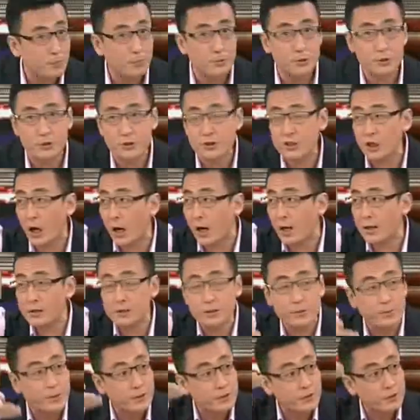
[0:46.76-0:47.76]
不是炸
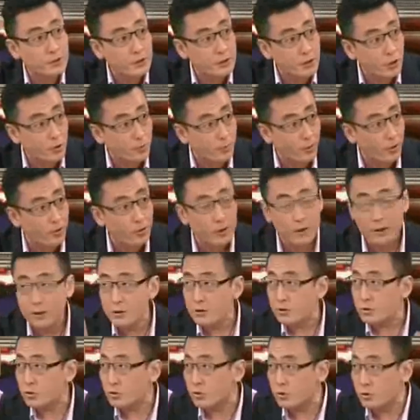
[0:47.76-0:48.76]
日本人的碉堡，嗯，
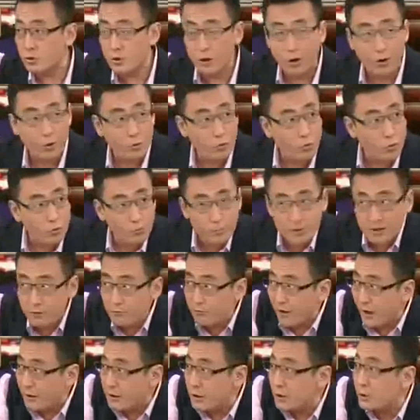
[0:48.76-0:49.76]
对，靠工兵
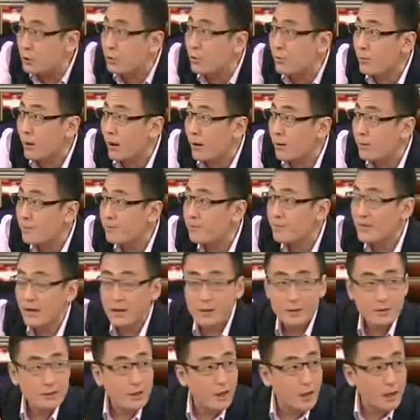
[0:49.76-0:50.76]
挖地洞嘛，对，
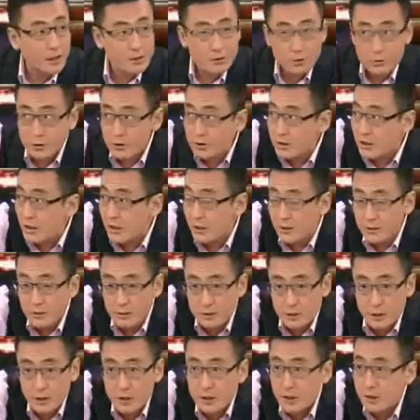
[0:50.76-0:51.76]
他就是在
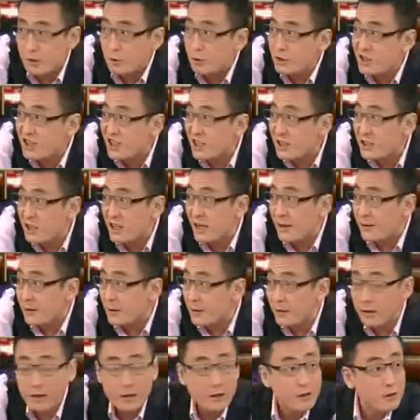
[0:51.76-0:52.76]
里头接电的
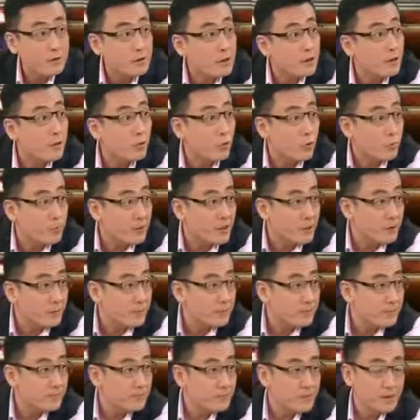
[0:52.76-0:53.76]
那个那个工兵，
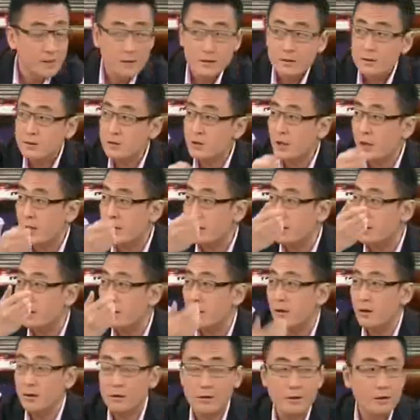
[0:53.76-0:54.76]
嗯，这
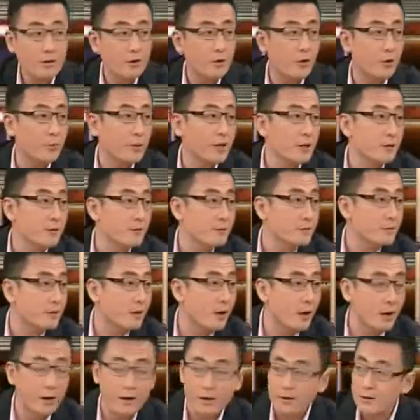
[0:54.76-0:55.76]
个老兵
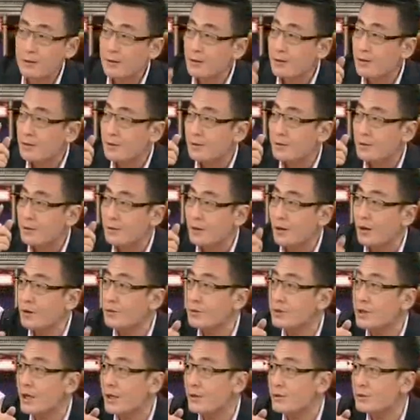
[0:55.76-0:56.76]
啊，抗
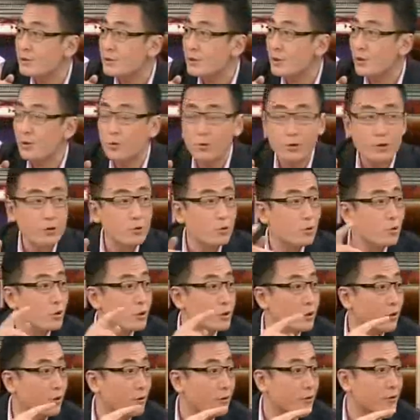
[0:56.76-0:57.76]
战之后流落
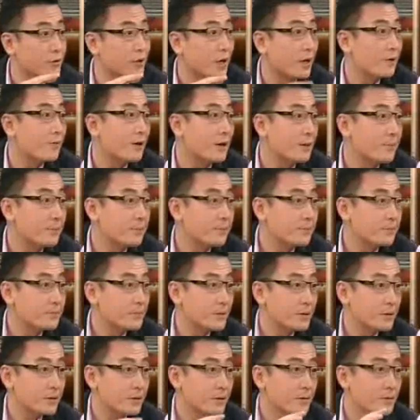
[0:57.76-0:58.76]
到台湾，
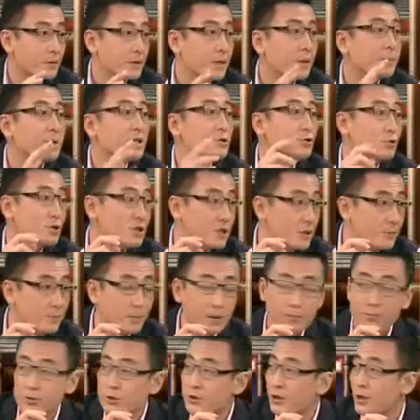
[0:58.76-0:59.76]
嗯，也没娶亲嘛，
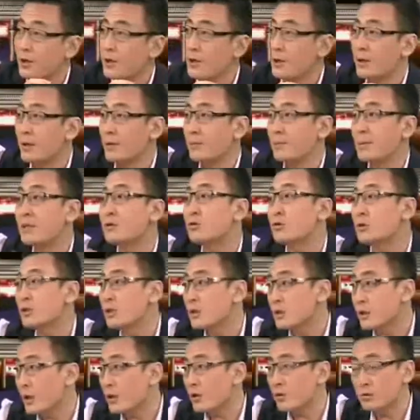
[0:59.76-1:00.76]
不是，嗯，没娶
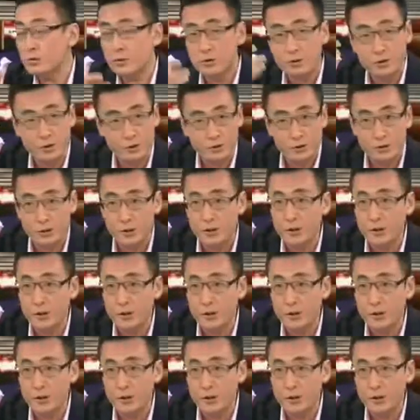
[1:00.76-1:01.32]
亲，然后就是这